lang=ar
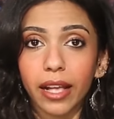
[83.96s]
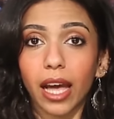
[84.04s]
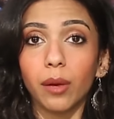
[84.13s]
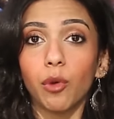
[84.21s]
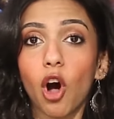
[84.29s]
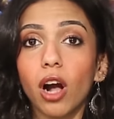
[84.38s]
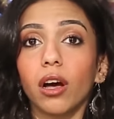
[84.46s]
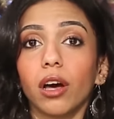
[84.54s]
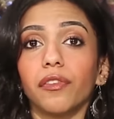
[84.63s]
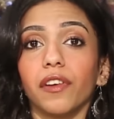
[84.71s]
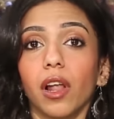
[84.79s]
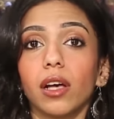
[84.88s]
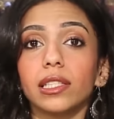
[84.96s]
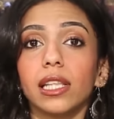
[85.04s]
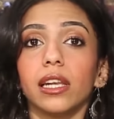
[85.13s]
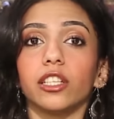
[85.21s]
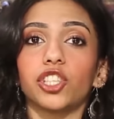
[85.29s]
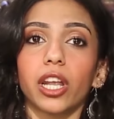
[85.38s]
كان مؤجر في الأصل
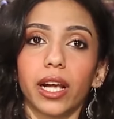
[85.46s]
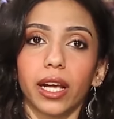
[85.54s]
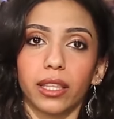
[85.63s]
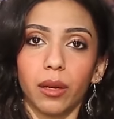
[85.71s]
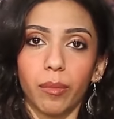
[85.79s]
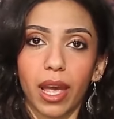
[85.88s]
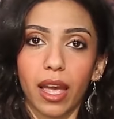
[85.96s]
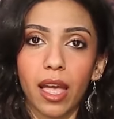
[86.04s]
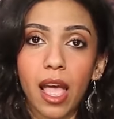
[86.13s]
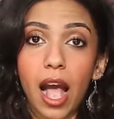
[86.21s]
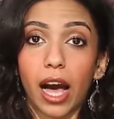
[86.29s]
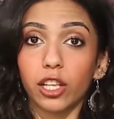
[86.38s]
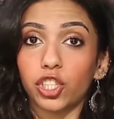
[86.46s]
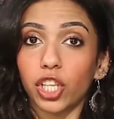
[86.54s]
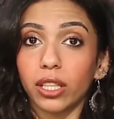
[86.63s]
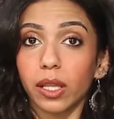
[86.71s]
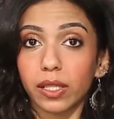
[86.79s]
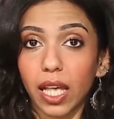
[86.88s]
لشركة ما
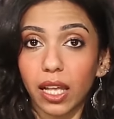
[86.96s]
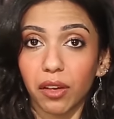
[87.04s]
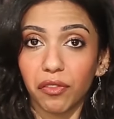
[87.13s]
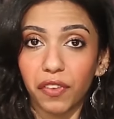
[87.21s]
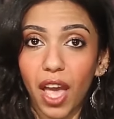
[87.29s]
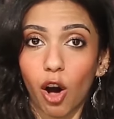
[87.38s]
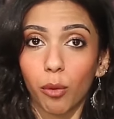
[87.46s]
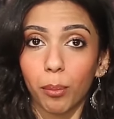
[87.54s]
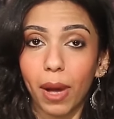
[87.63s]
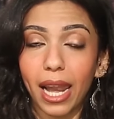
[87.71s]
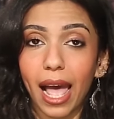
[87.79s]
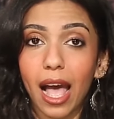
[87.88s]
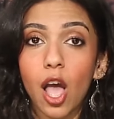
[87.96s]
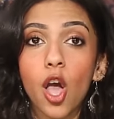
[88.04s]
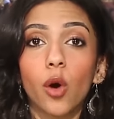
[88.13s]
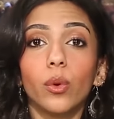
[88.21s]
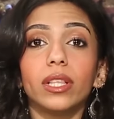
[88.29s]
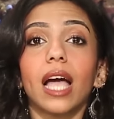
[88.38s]
علشان تسكن فيها عمالها
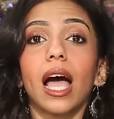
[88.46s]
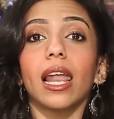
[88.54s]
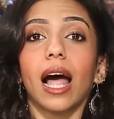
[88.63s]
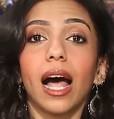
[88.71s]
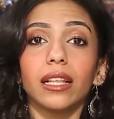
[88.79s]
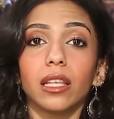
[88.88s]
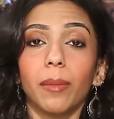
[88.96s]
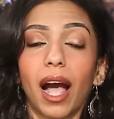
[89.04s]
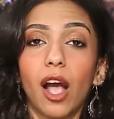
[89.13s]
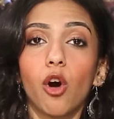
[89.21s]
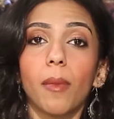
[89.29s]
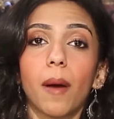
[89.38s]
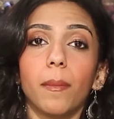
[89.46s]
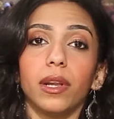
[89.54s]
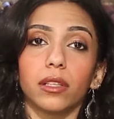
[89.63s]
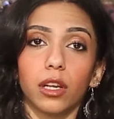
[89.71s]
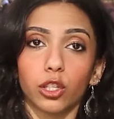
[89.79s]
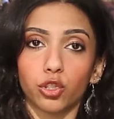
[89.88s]
وانتهى العقد معاهم قبل
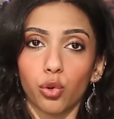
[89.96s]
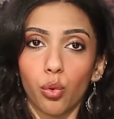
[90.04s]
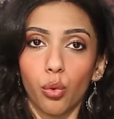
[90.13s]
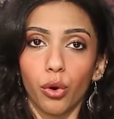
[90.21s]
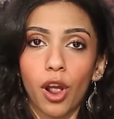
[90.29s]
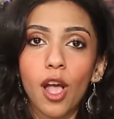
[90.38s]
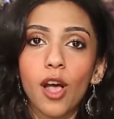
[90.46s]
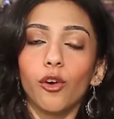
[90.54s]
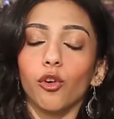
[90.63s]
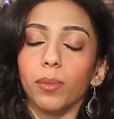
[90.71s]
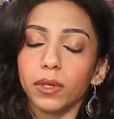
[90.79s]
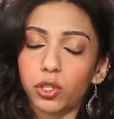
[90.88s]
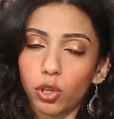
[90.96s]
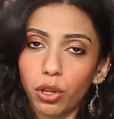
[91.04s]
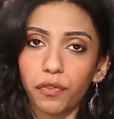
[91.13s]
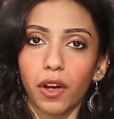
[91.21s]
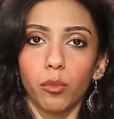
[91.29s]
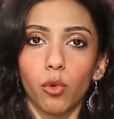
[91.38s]
3 شهور
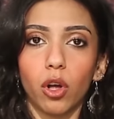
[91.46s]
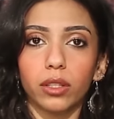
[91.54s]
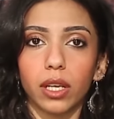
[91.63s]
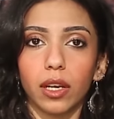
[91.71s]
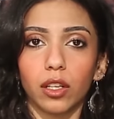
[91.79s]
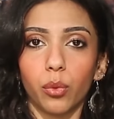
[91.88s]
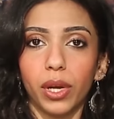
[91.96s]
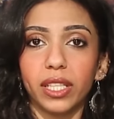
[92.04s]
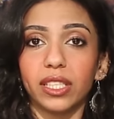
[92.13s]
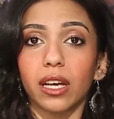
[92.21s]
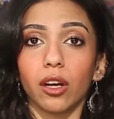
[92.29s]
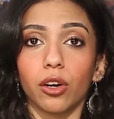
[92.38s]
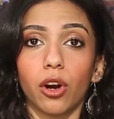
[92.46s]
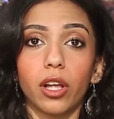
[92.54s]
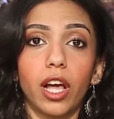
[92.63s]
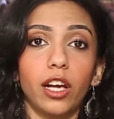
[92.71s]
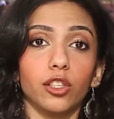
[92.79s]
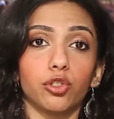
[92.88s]
وبالصدفة المواطن الكويتي كان
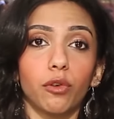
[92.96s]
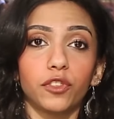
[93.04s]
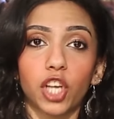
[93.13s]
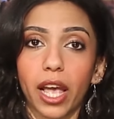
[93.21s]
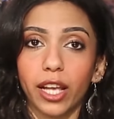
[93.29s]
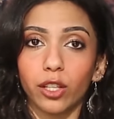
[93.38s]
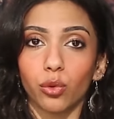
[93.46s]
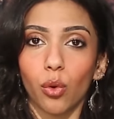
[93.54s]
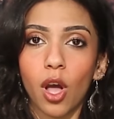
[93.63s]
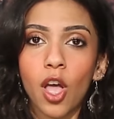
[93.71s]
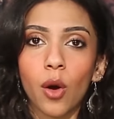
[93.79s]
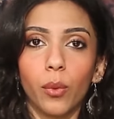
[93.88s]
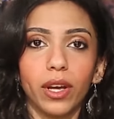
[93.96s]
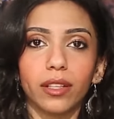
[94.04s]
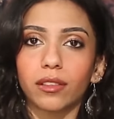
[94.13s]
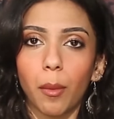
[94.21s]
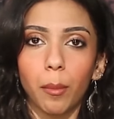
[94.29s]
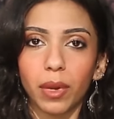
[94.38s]
رايح يشوف شقته
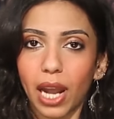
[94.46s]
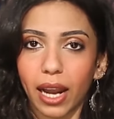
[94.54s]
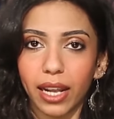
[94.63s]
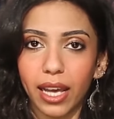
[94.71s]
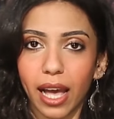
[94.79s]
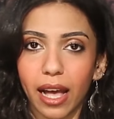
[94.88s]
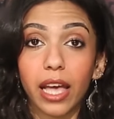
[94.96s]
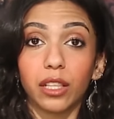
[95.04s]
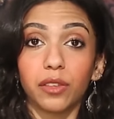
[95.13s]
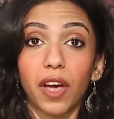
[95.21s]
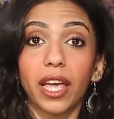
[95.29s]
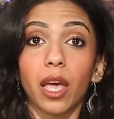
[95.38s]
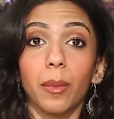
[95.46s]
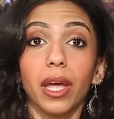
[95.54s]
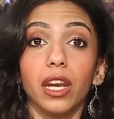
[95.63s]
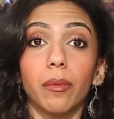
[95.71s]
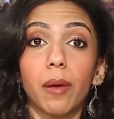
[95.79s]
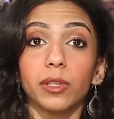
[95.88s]
ويطمن عليها اتفاجئ
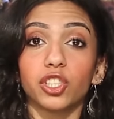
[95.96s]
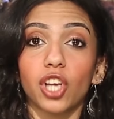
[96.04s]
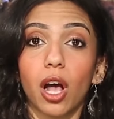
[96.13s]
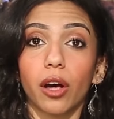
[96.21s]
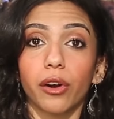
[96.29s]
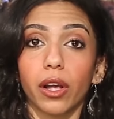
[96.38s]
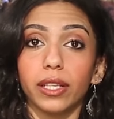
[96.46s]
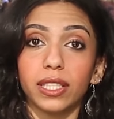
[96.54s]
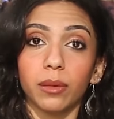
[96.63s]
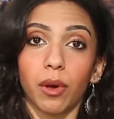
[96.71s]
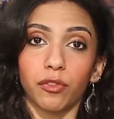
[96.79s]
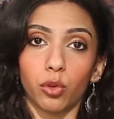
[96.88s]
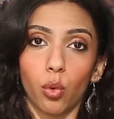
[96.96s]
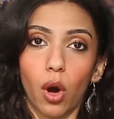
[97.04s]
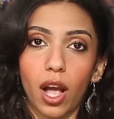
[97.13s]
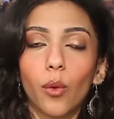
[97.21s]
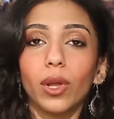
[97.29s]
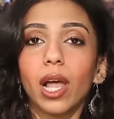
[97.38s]
بان باب الشقة الرئيسي
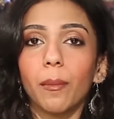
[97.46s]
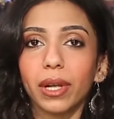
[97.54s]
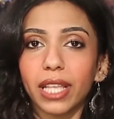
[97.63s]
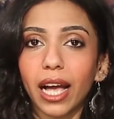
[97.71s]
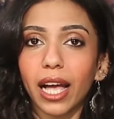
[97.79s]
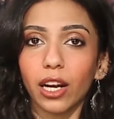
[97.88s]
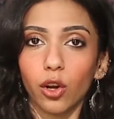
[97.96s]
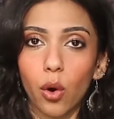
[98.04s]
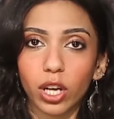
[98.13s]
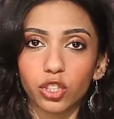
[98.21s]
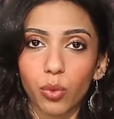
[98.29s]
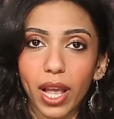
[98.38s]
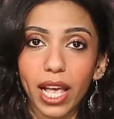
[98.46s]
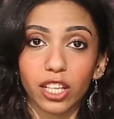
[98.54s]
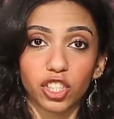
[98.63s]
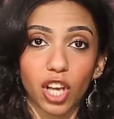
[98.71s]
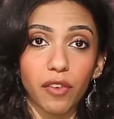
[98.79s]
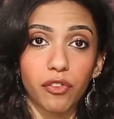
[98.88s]
مفتوح ولما دخل جوه شوية
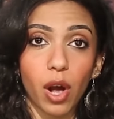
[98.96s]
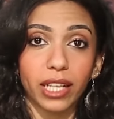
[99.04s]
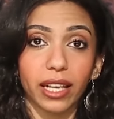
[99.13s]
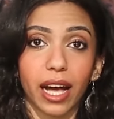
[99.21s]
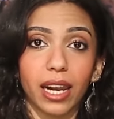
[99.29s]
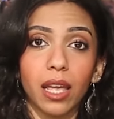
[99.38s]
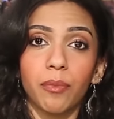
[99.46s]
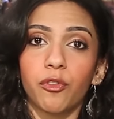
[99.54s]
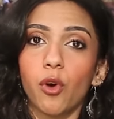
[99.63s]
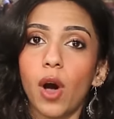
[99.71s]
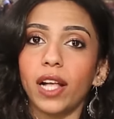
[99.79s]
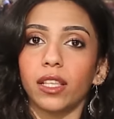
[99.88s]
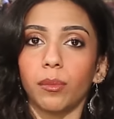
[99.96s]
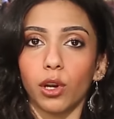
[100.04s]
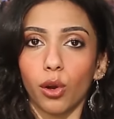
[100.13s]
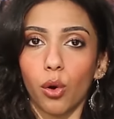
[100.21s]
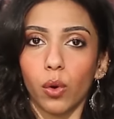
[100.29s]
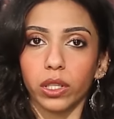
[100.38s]
شاف واحد غريب في واحدة من
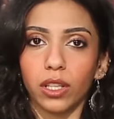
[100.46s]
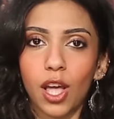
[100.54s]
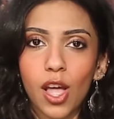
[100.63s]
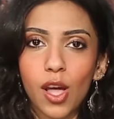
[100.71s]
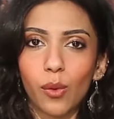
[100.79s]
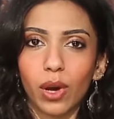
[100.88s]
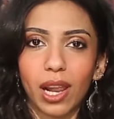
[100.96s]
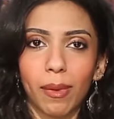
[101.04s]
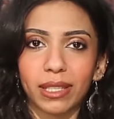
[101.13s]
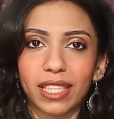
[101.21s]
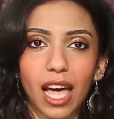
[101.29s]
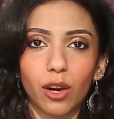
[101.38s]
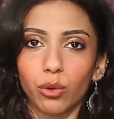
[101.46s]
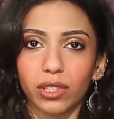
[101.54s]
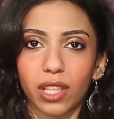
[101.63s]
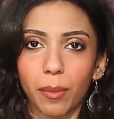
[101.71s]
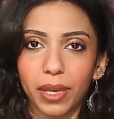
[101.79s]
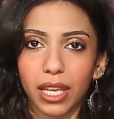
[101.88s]
الأوض ولما سأله
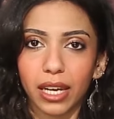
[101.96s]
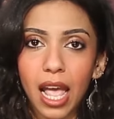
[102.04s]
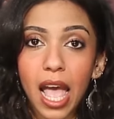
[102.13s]
انت مين